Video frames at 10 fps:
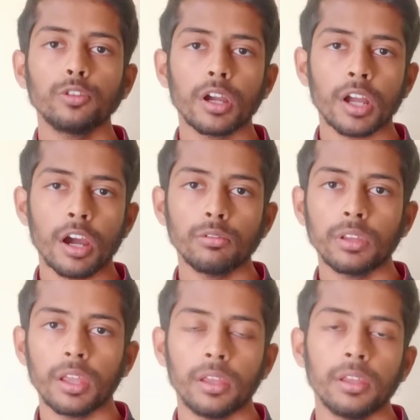जो
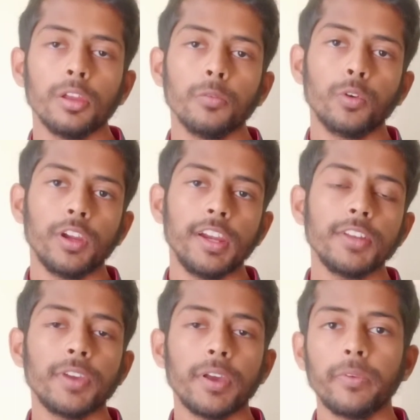अकाउंट है वो
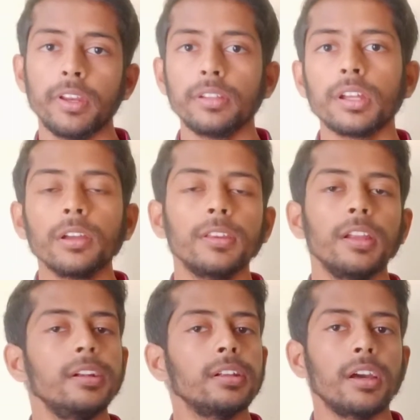एट फरवरी तक
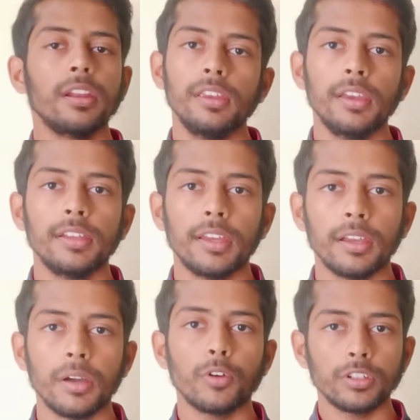डिलीट कर दिया
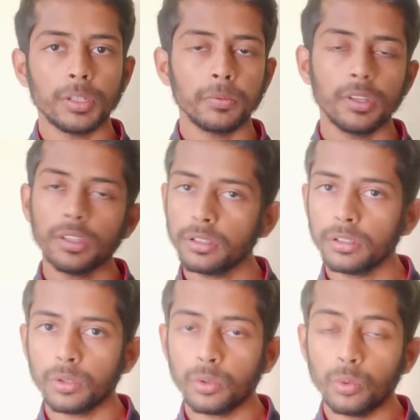जाएगा व्हाट्सएप के
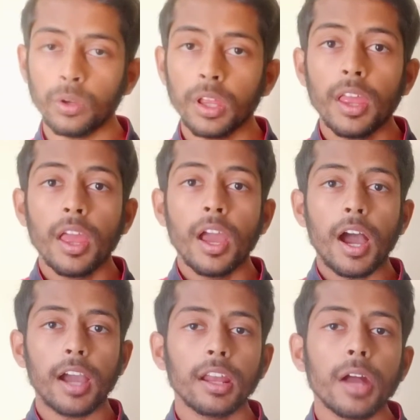थ्रू
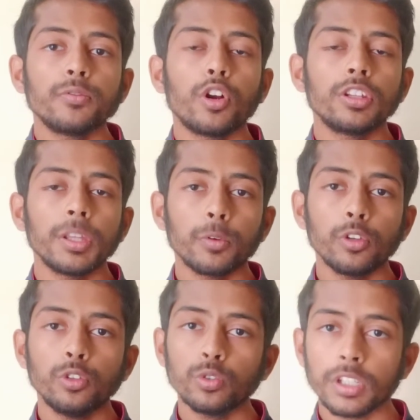अगर आप व्हाट्सएप को
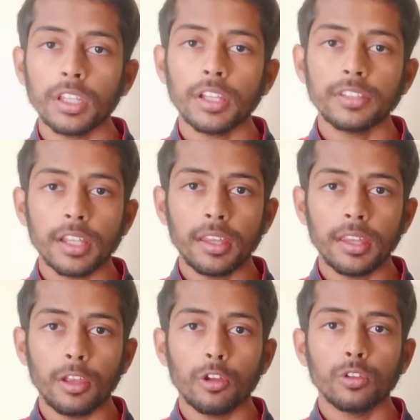यूज़ करना चाहते
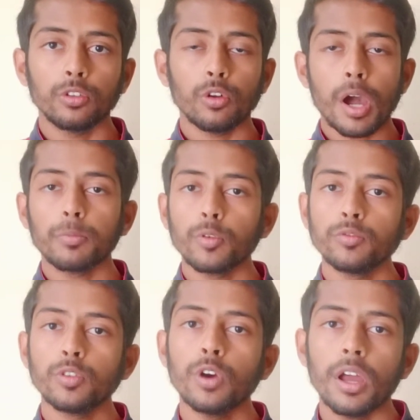हैं तो आपको
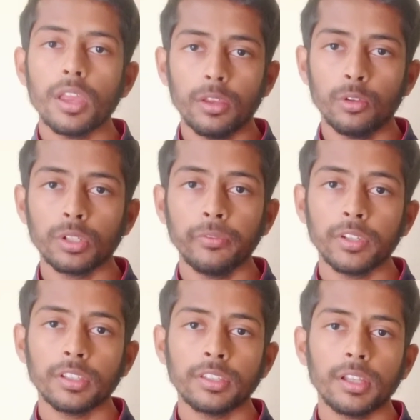वो
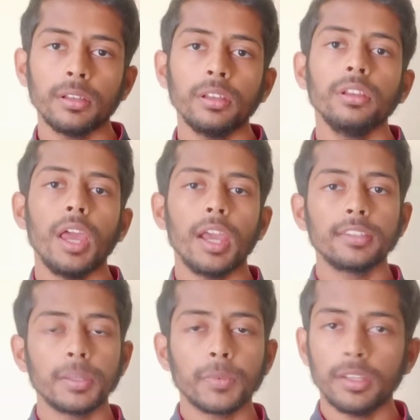नोटिफिकेशन
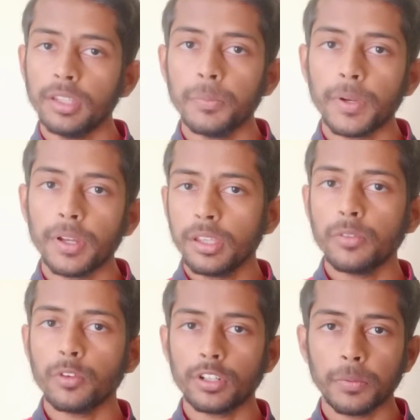एक्सेप्ट करनी ही पड़ेगी
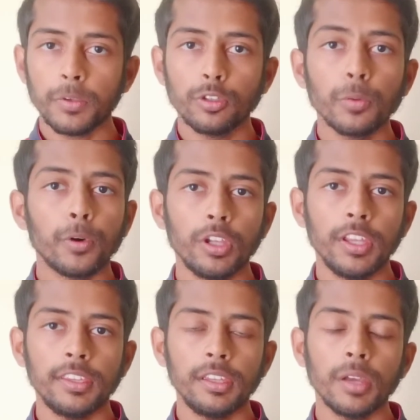व्हाट्सएप की जो
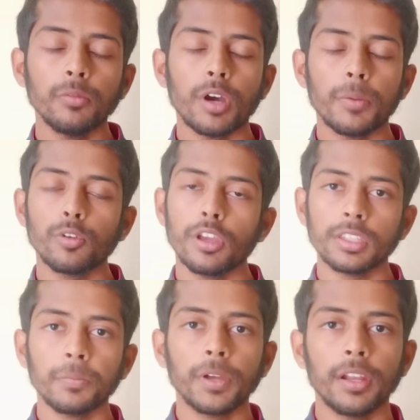पॉलिसी है वो आपको
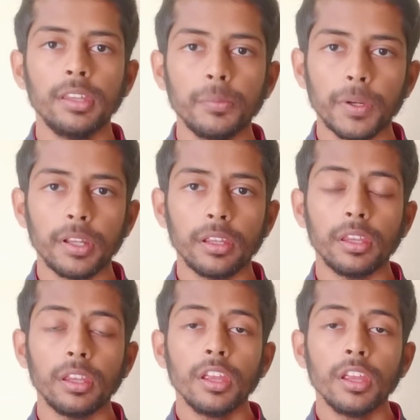एक्सेप्ट करनी ही पड़ेगी